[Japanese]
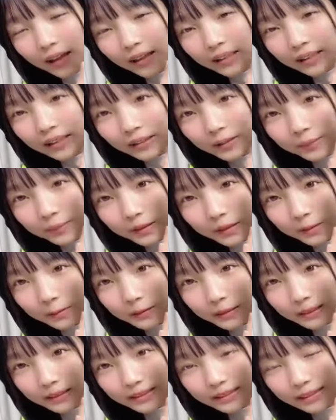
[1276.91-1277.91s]
う。
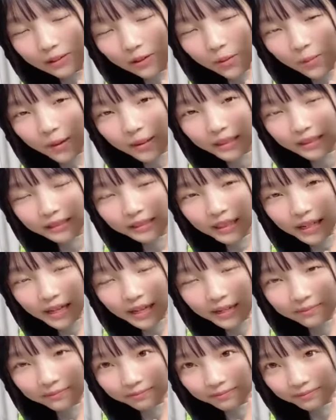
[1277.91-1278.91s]
バタバタしてごめんなさ
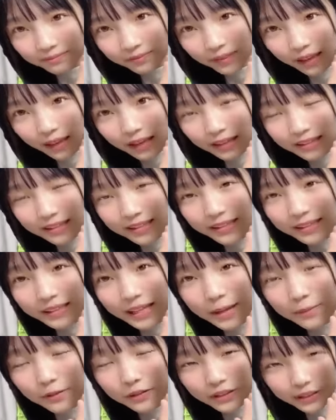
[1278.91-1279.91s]
い。
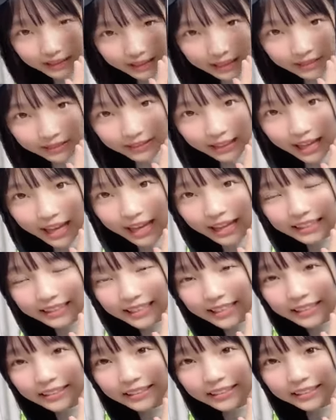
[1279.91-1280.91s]
Twitter も載せたので、
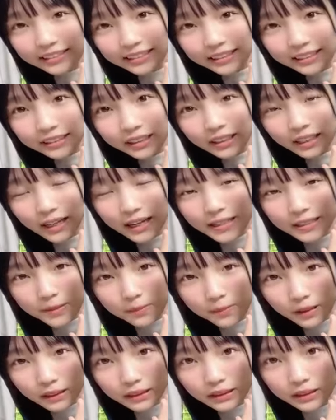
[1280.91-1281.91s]
チェックよろしくお願い
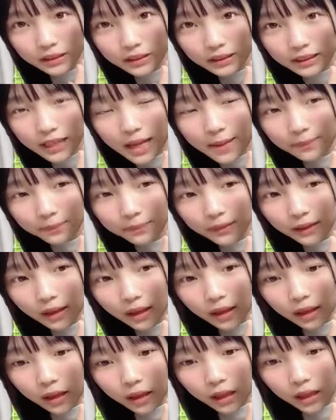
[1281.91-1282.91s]
します。そして、
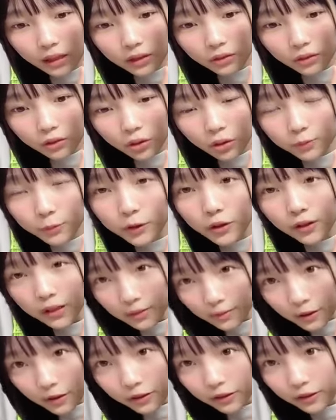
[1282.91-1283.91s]
えっと、
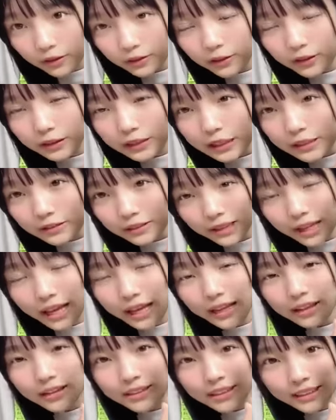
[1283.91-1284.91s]
ブログも載ったの
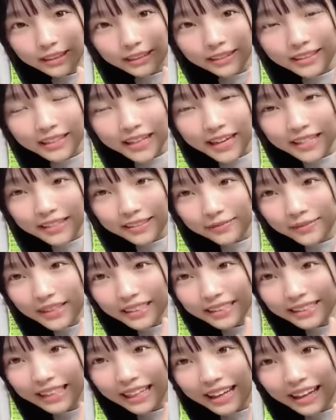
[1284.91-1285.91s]
で、よろしくお願いしま
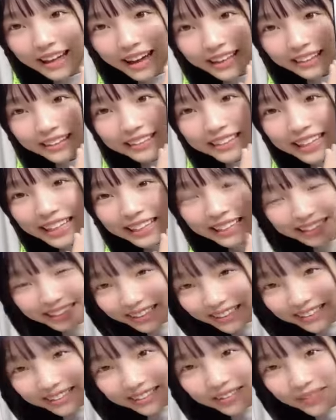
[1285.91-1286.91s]
す。あと、TikTok も、
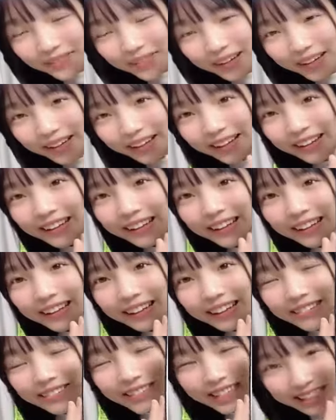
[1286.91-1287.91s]

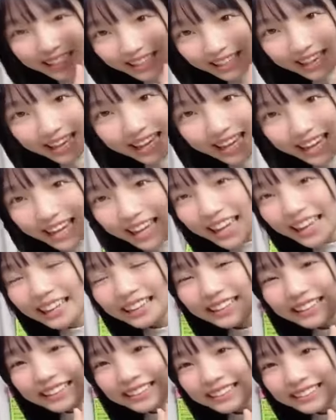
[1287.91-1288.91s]
見てね
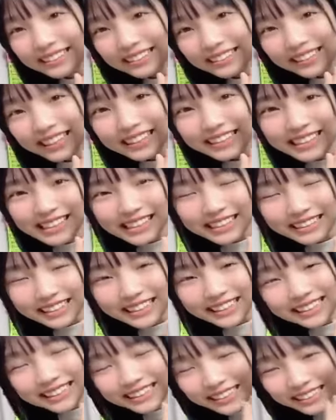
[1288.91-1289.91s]
!1 日
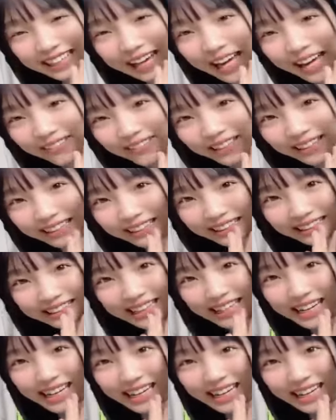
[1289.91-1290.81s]
に10回は見てください